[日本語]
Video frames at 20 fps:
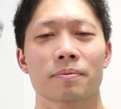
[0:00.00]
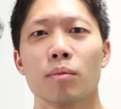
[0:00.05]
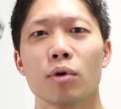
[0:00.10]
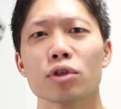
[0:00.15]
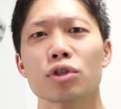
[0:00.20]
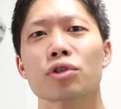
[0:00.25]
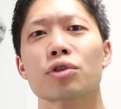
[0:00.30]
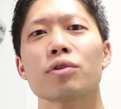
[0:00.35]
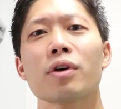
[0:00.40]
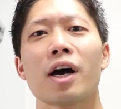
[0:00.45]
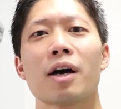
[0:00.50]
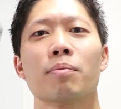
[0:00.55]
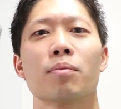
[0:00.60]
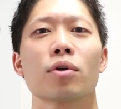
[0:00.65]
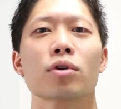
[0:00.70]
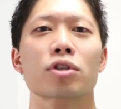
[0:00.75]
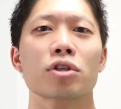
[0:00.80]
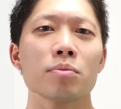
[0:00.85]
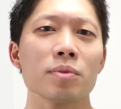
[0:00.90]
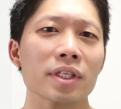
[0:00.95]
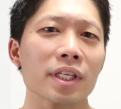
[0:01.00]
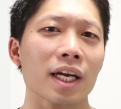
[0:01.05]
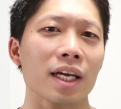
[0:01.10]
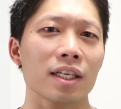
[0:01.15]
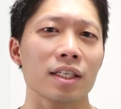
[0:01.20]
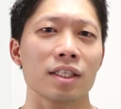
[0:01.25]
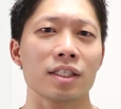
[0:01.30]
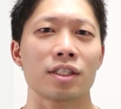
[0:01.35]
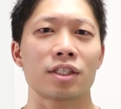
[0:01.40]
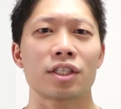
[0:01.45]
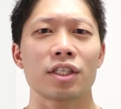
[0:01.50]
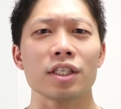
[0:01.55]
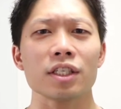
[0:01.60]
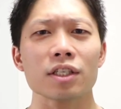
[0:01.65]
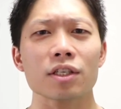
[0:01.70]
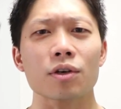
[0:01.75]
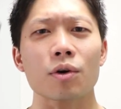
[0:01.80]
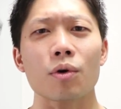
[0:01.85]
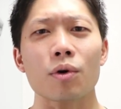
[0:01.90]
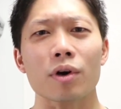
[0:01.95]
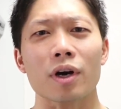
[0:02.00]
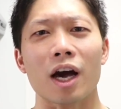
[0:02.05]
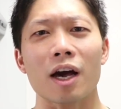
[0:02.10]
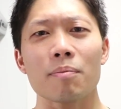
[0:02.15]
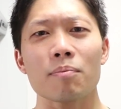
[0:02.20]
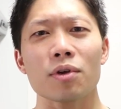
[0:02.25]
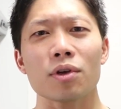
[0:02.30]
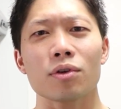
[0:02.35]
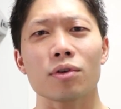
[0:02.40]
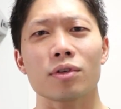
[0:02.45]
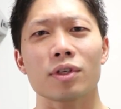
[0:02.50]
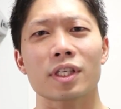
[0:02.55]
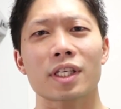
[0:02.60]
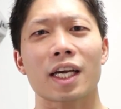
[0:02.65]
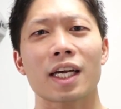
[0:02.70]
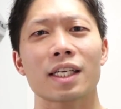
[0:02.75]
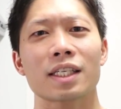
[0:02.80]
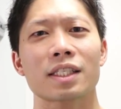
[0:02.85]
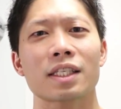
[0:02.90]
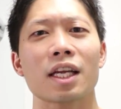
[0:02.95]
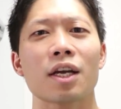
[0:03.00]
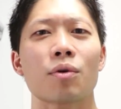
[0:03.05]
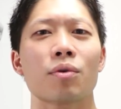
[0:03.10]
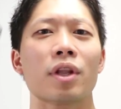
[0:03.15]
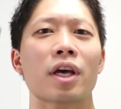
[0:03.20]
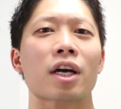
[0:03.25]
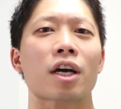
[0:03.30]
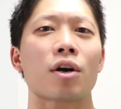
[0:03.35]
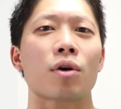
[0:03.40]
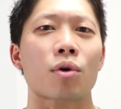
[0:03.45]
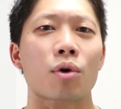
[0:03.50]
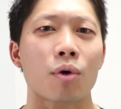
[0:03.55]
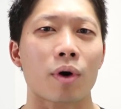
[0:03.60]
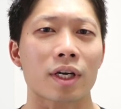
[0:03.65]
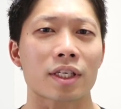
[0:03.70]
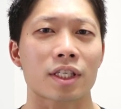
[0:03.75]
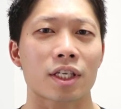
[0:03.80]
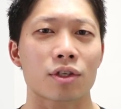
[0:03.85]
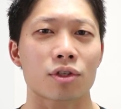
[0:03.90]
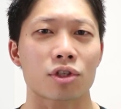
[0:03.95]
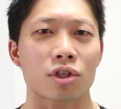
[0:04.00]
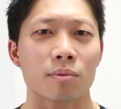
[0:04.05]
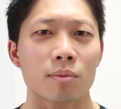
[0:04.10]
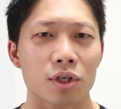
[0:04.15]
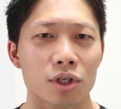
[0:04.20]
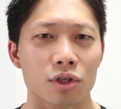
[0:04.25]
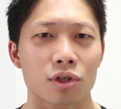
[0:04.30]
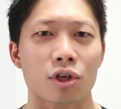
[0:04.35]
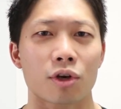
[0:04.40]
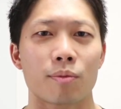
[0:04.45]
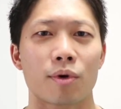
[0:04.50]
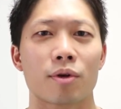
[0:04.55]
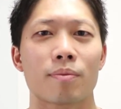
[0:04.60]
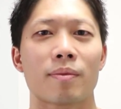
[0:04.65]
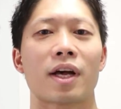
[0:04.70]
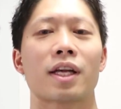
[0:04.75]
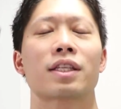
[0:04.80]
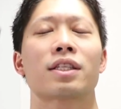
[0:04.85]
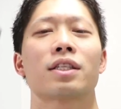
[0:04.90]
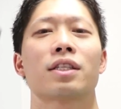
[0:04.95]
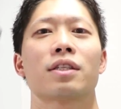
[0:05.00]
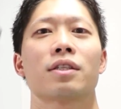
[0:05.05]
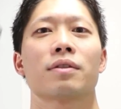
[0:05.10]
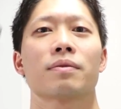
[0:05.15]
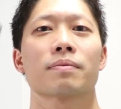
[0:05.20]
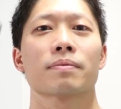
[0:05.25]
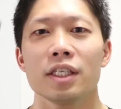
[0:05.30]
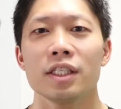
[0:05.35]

もしくは僕みたいに人工甘味料に対してお腹を壊してる人もいると思います